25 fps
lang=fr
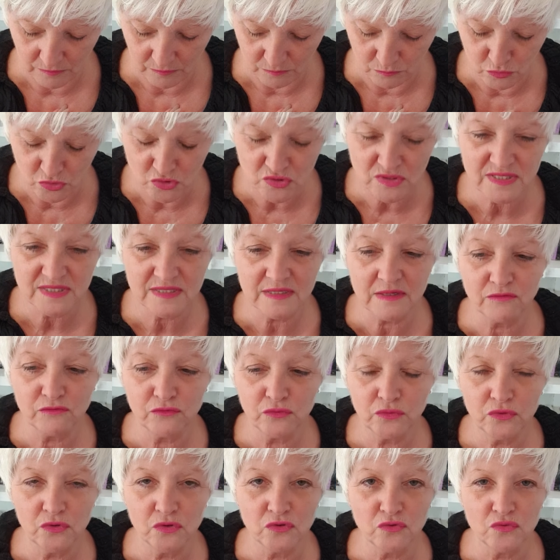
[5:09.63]

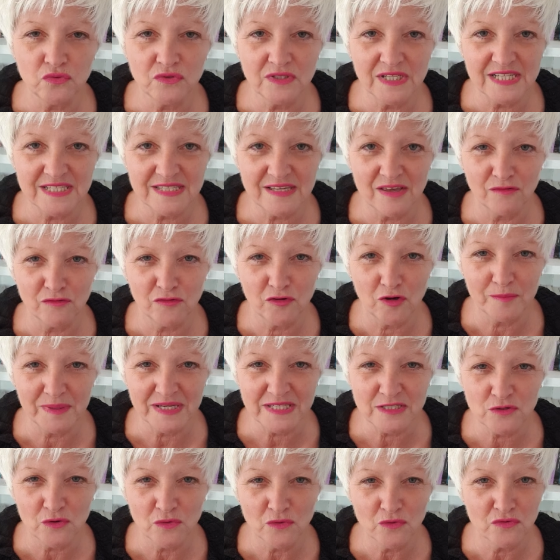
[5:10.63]
munissez-vous de toutes les
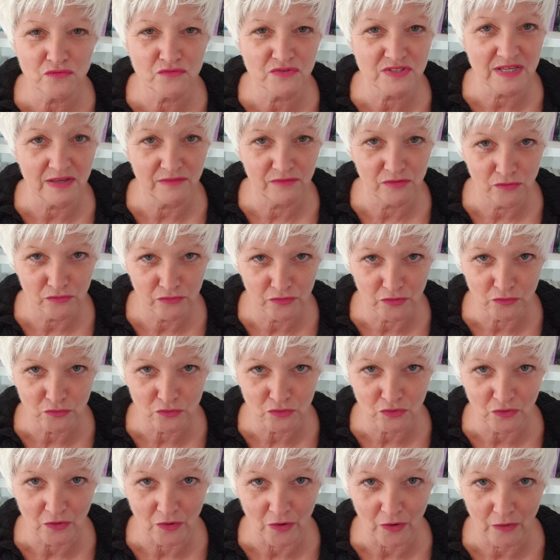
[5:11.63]
informations que vous avez au fond
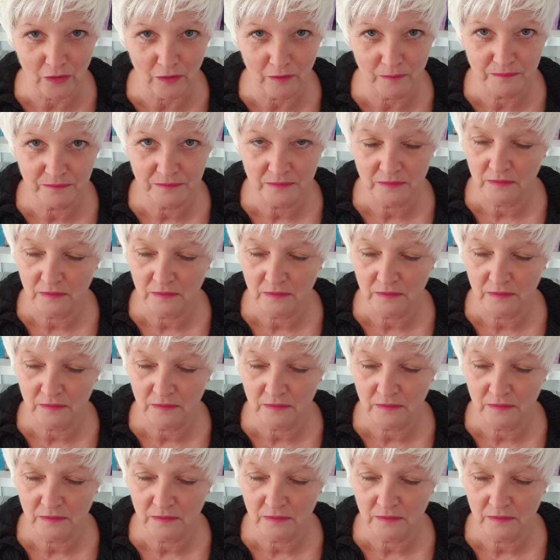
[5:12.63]
du cœur.